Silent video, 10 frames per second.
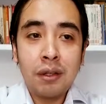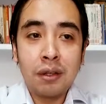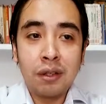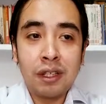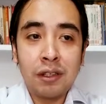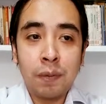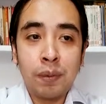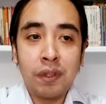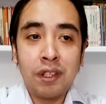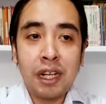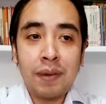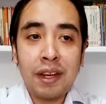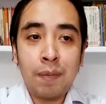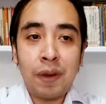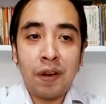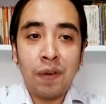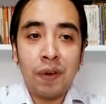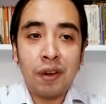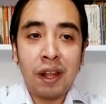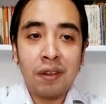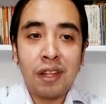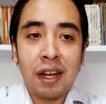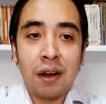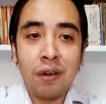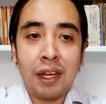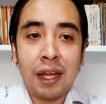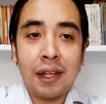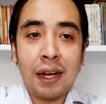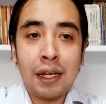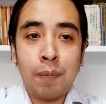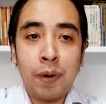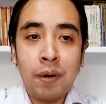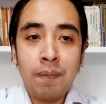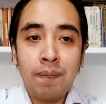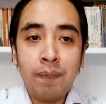todos estos puntos ya vienen preconfigurados en la lógica del equipo